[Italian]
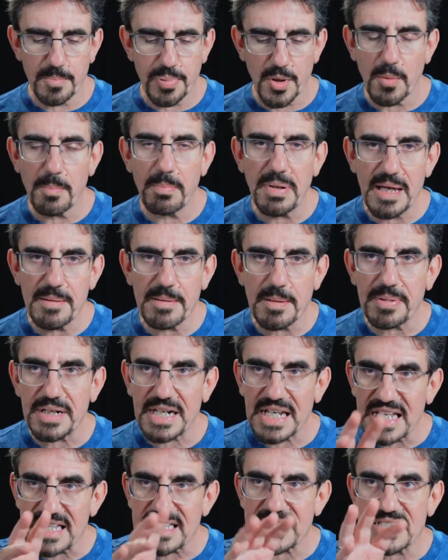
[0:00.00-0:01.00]
problema
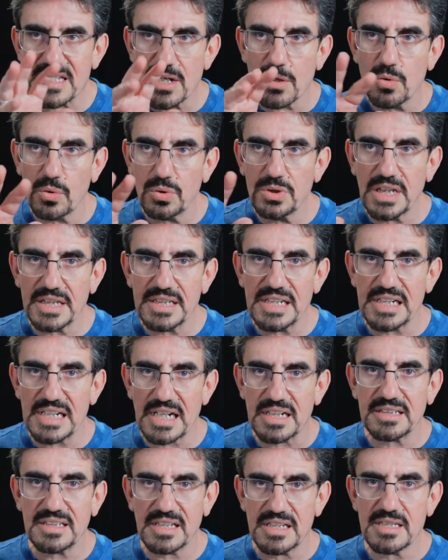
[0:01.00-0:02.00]
perché a seconda
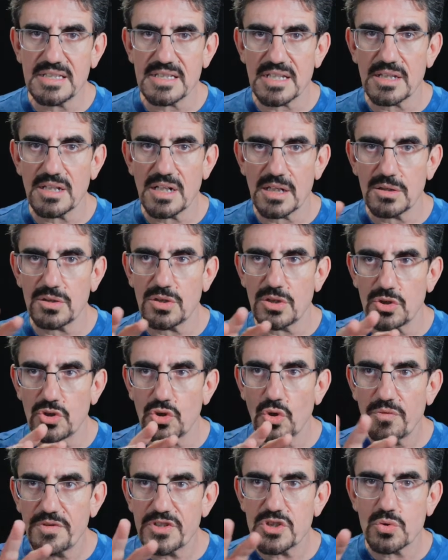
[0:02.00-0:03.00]
dell'altezza del, di
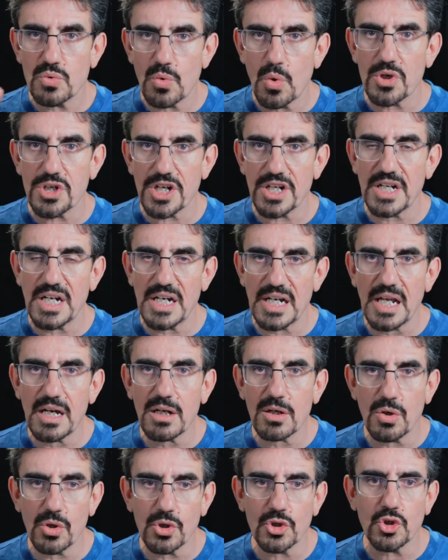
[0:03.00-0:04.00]
dove suoni
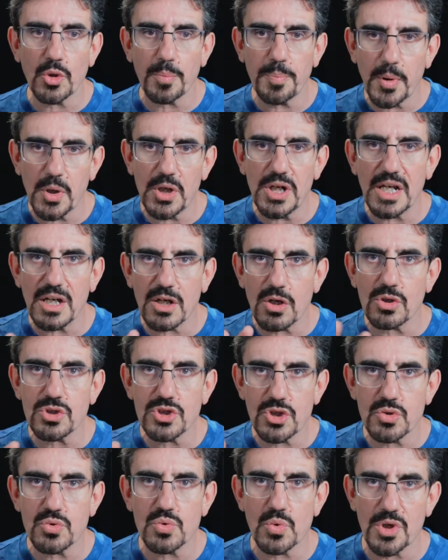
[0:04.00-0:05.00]
nell'accordo poi le
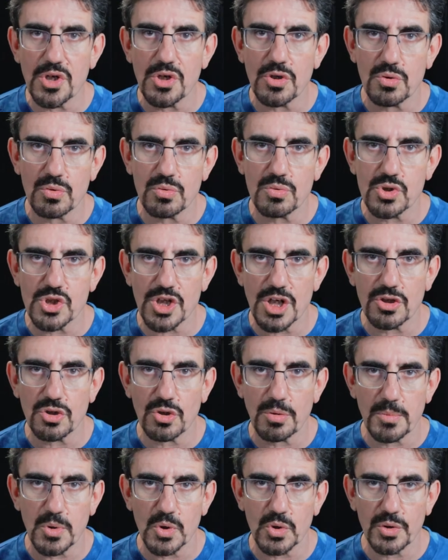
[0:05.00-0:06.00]
cose suonano in un
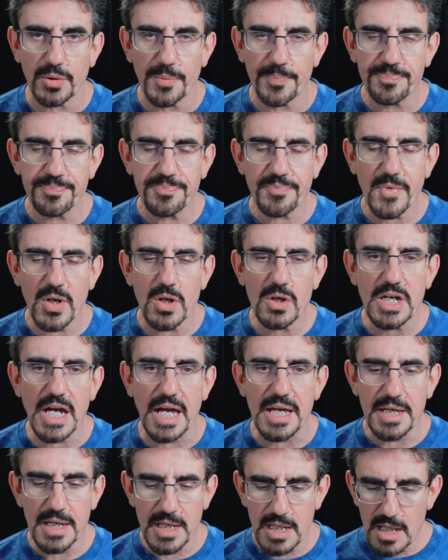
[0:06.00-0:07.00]
certo modo.
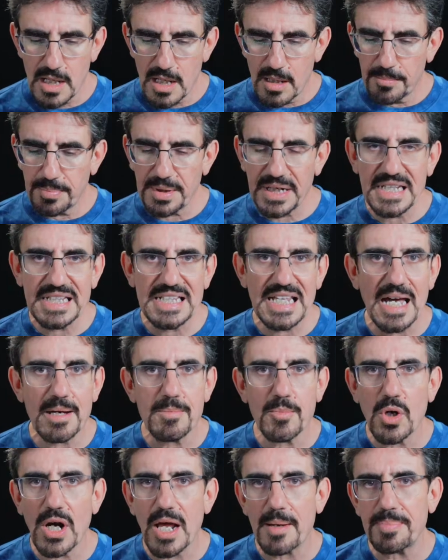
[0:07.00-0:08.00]
Okay?
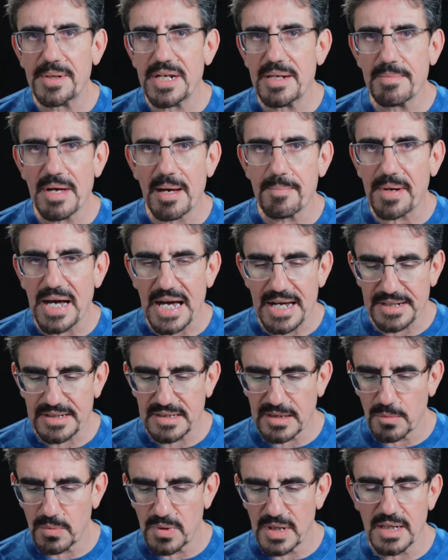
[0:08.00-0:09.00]
Prendiamo la prima
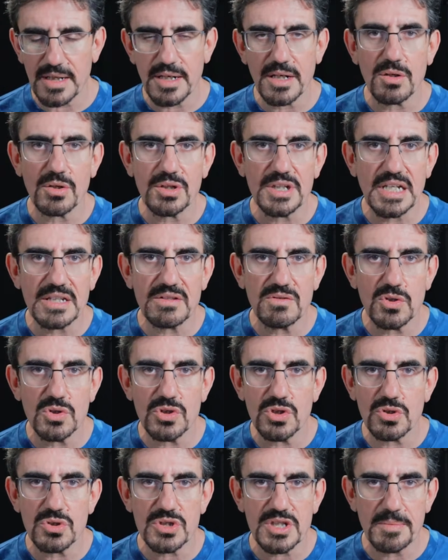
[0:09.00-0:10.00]
parte, quella ricordatevi io
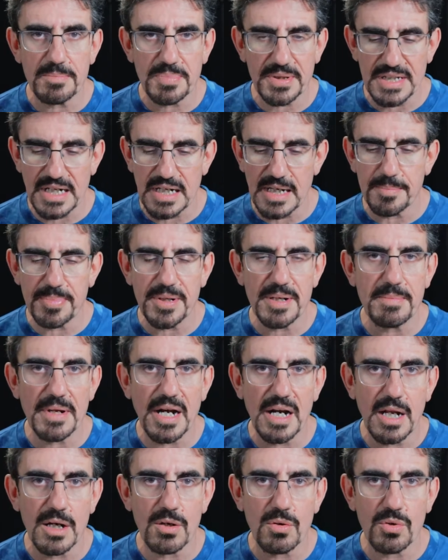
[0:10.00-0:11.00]
dico sempre dalla
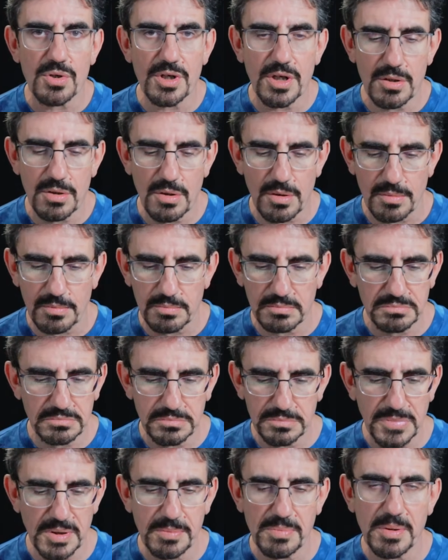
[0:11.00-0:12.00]
prima alla nona, no?
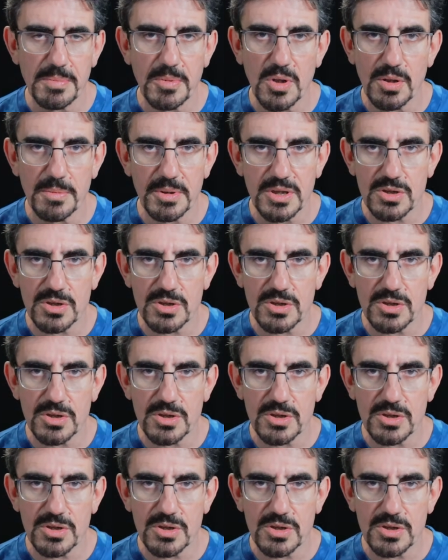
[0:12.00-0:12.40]
Mi bemolle